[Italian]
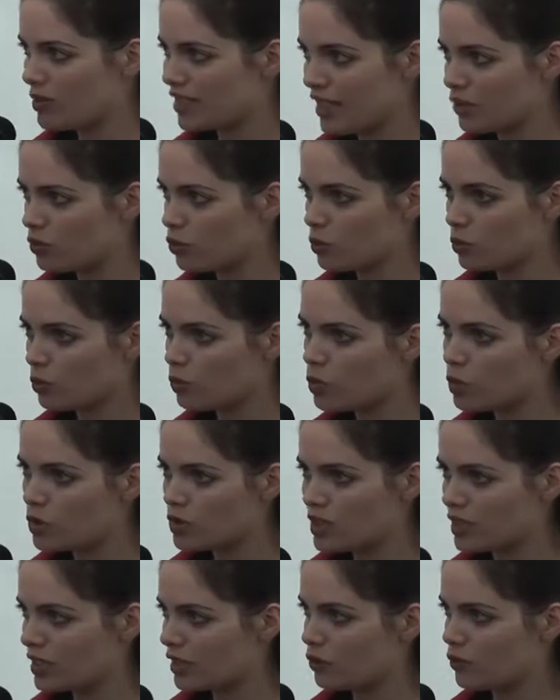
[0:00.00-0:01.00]
comitato
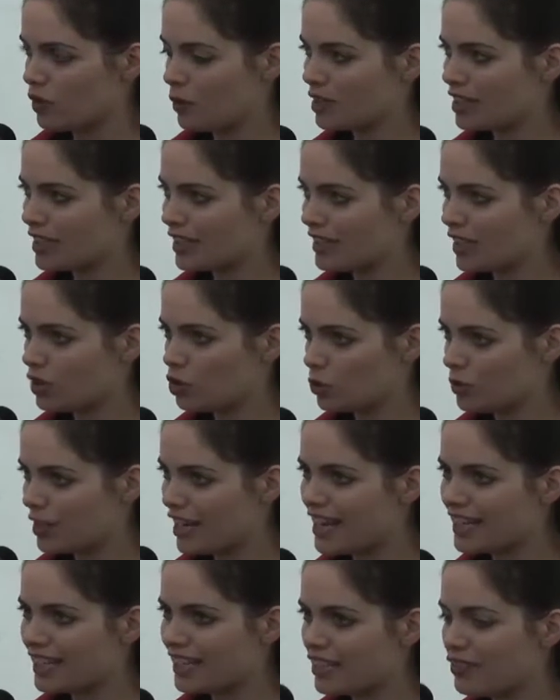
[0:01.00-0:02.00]
Nomus, ovviamente il Teatro
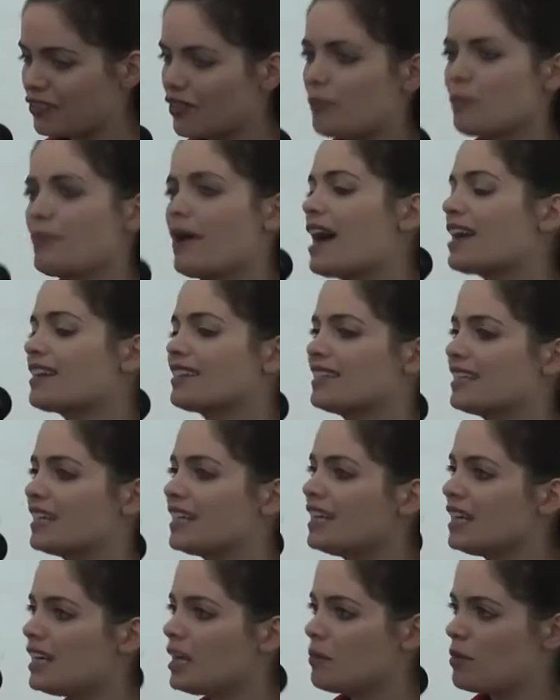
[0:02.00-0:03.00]
Pinelli ne fa
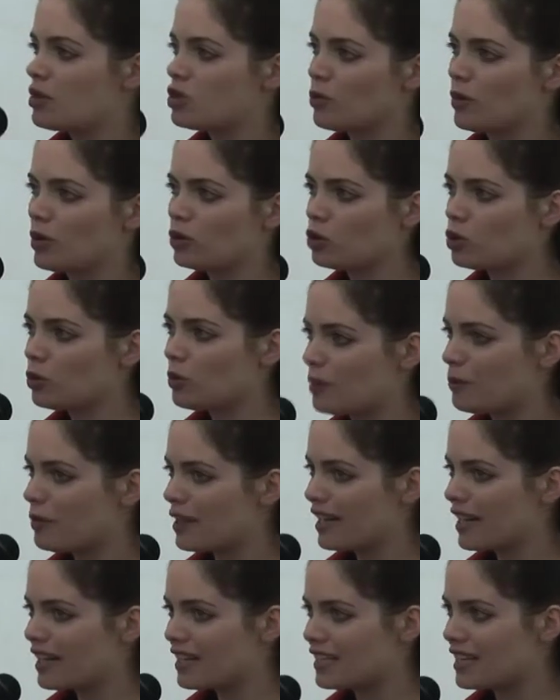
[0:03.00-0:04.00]
parte, ma soprattutto per
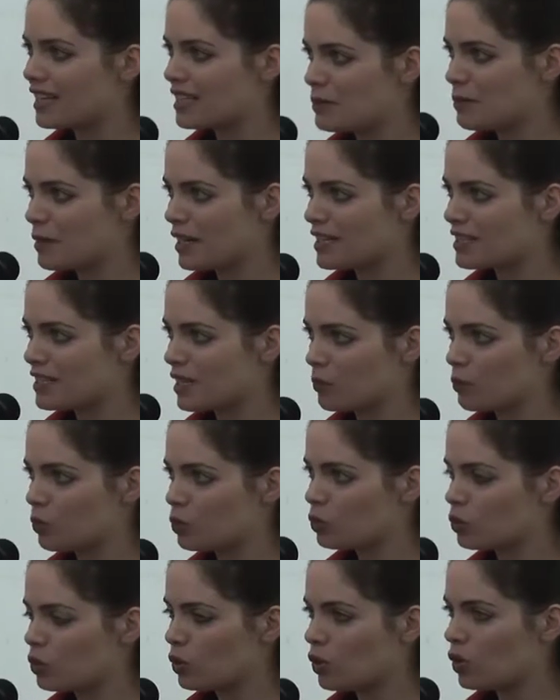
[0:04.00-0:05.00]
parlare dell'esperienza
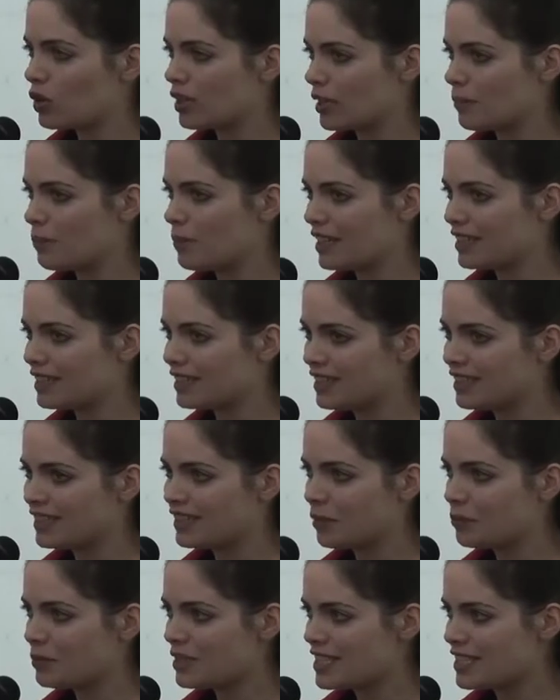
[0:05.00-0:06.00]
appunto che è
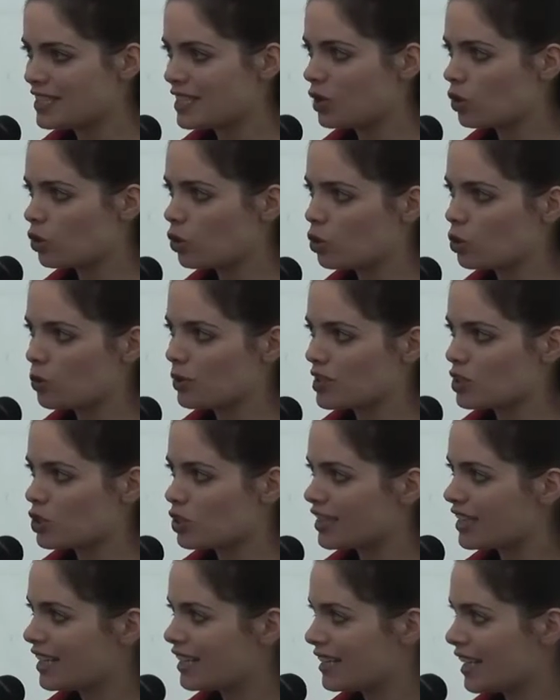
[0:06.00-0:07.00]
partita a Messina con
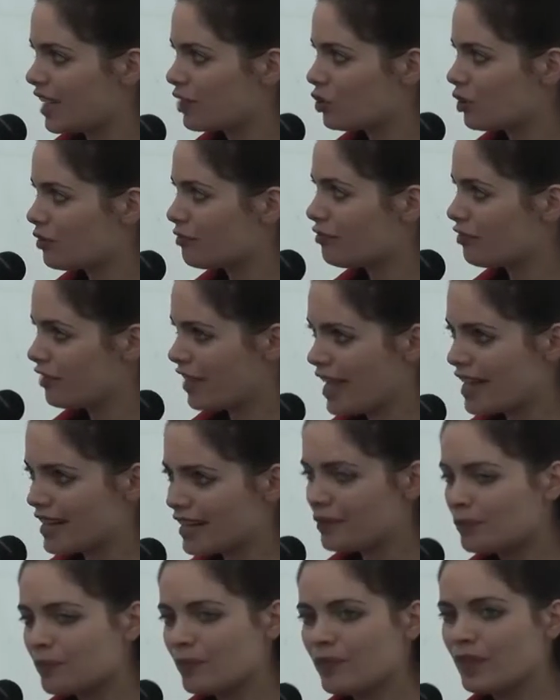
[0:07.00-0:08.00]
l'occupazione del teatro in
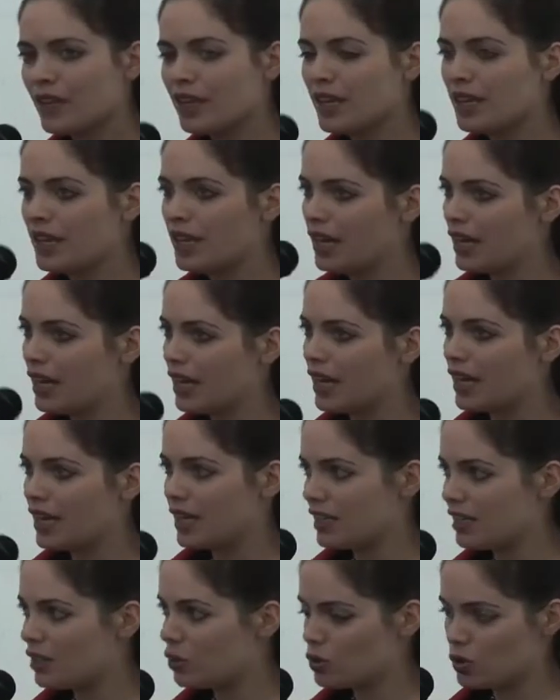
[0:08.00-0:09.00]
fiera
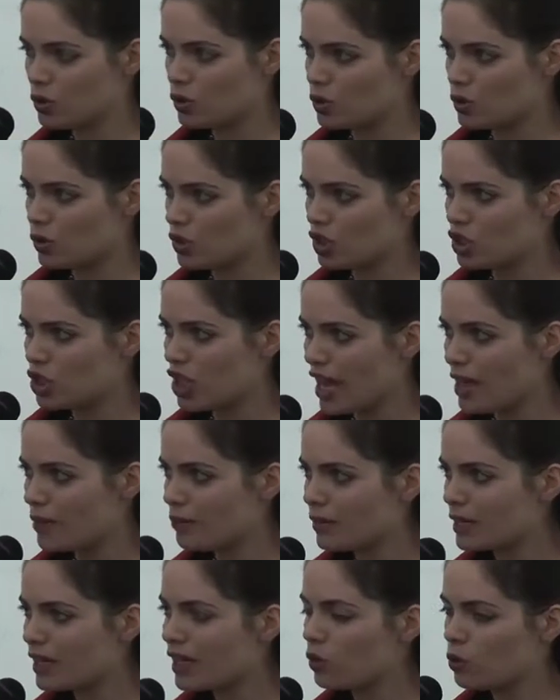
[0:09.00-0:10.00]
uh, lo scorso
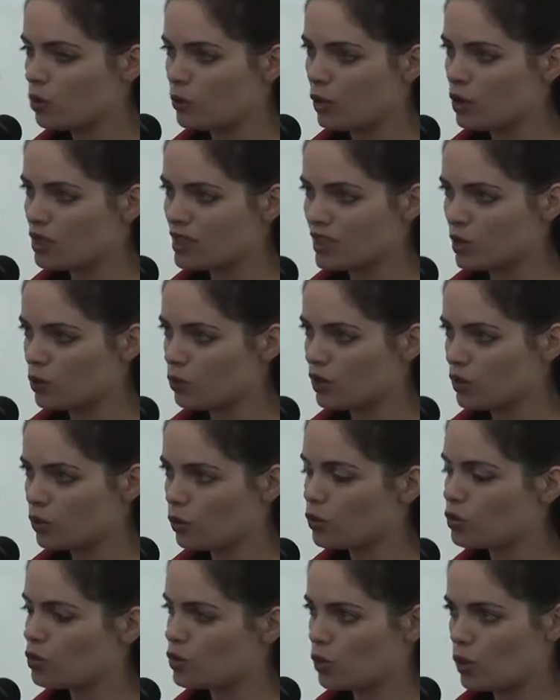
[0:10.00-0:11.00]
dicembre, a cui poi è
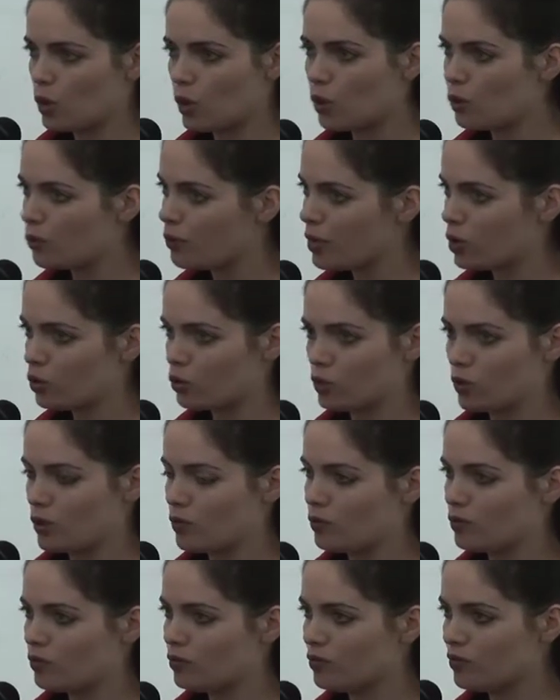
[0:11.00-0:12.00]
seguito lo sgombero,
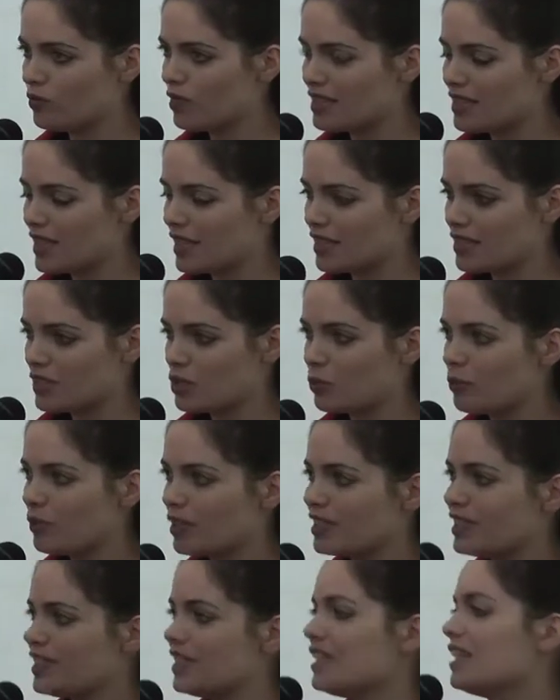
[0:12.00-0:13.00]
tutta una serie
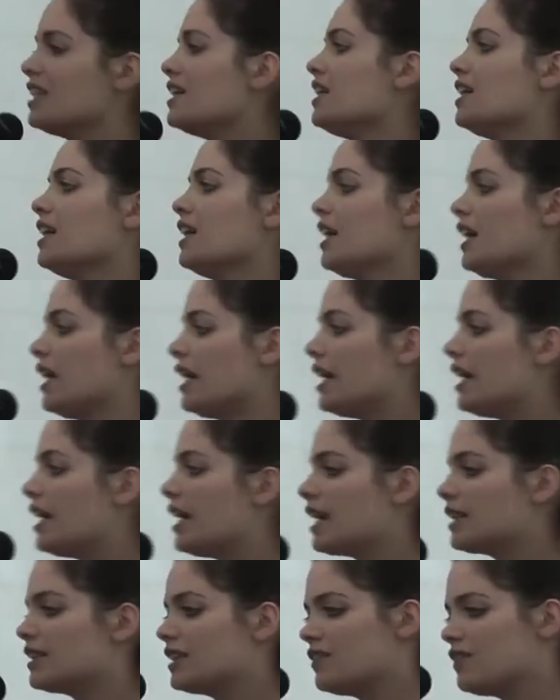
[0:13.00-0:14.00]
insomma di
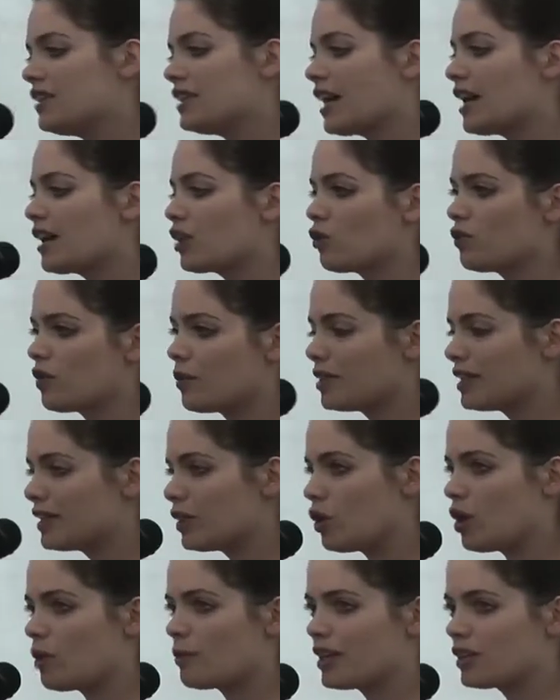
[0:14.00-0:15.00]
eh, attività che
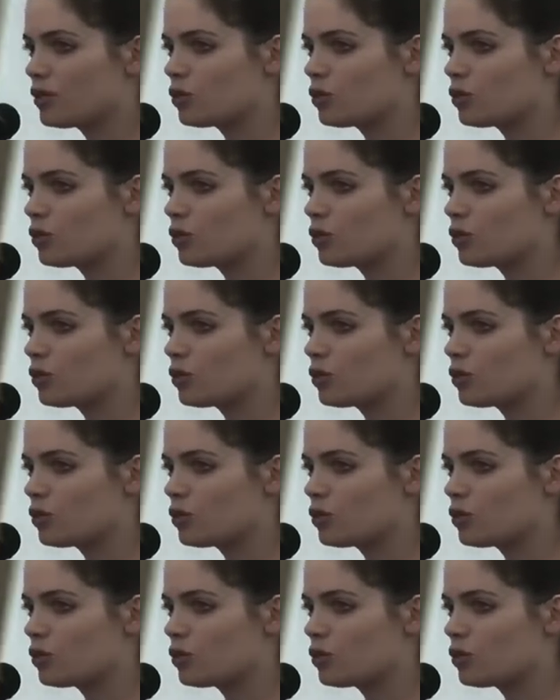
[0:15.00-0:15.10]
ovviamente hanno